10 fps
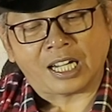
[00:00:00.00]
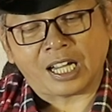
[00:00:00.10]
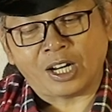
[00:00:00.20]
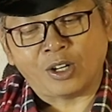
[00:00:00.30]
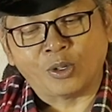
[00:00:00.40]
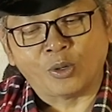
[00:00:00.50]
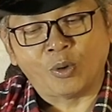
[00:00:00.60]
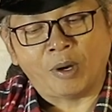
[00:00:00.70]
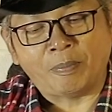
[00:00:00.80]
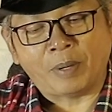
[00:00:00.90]
Kalau
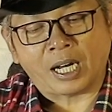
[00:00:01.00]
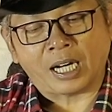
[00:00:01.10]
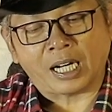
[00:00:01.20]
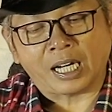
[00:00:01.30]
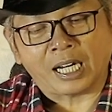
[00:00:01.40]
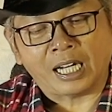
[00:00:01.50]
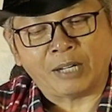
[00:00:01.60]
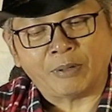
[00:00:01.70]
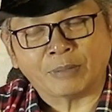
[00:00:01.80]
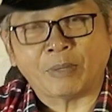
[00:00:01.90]
gua pakai
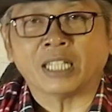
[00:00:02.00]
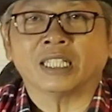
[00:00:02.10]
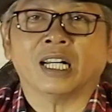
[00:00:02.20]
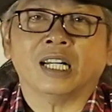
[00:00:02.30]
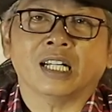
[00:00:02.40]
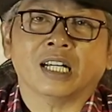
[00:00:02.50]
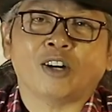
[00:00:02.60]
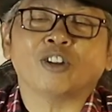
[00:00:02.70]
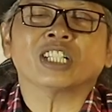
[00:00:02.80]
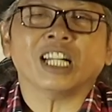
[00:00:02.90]
lewat banjir
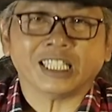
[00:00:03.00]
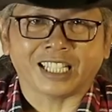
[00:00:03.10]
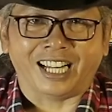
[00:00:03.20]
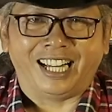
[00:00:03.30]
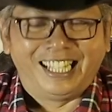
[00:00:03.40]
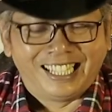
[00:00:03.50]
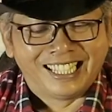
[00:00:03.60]
konslet nggak?